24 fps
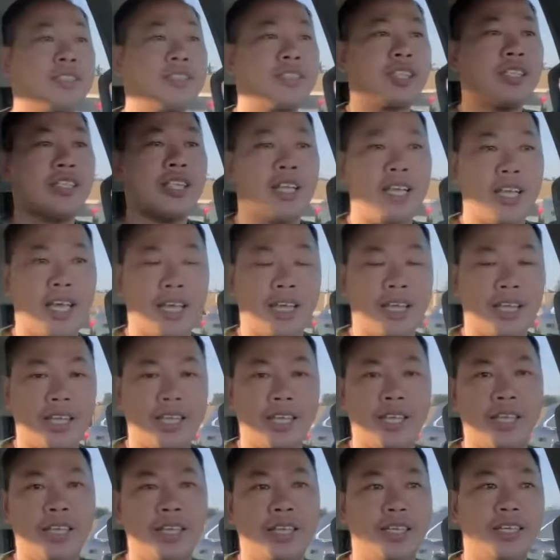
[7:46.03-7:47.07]
cái tay gà cái,
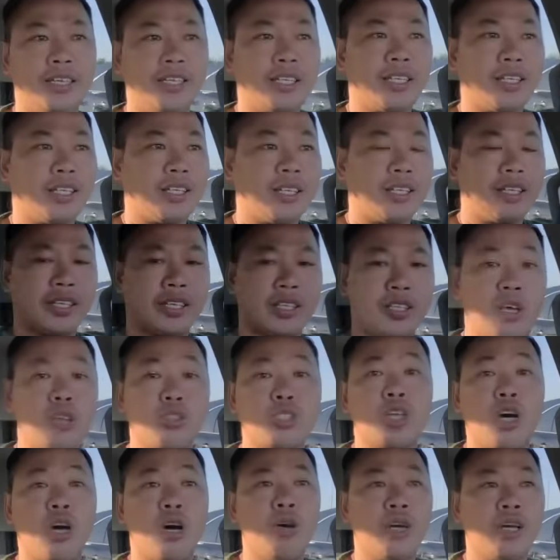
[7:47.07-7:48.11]
cái vô
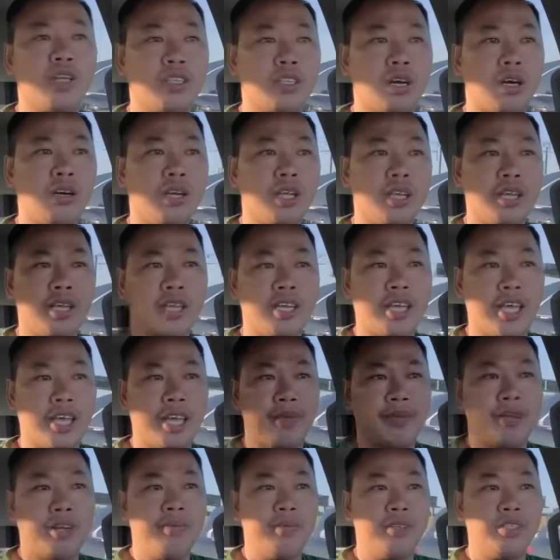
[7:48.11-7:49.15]
số cái chỗ cái cái
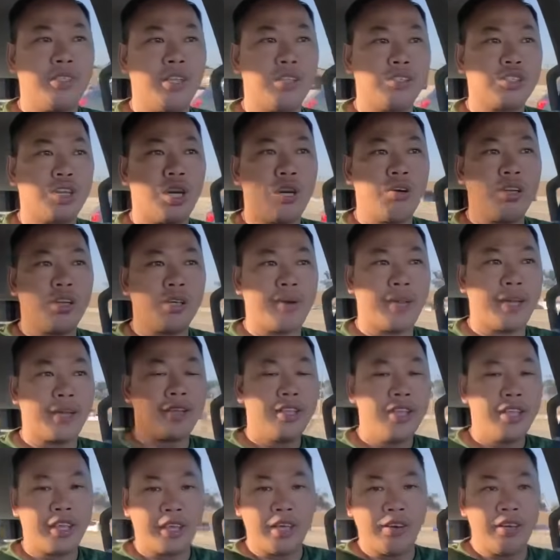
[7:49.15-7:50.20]
cây mà để mình vô số đó các bạn
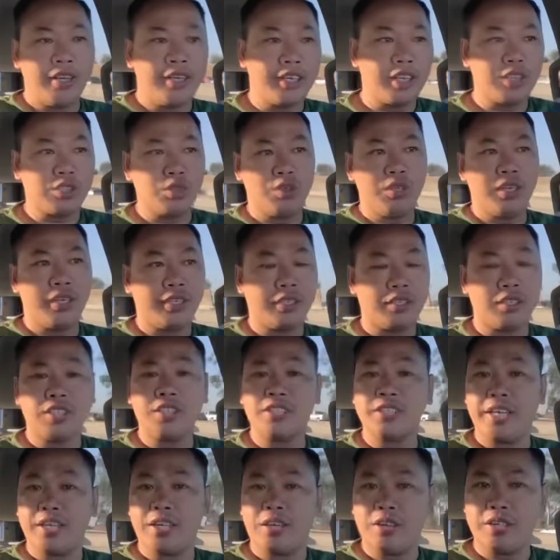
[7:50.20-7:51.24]
kéo lên cái xuống cái này cho
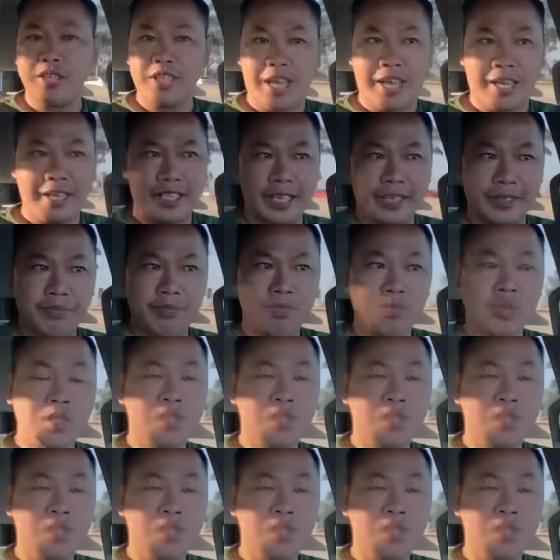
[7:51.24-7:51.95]
chiếc xe khỏi chạy nha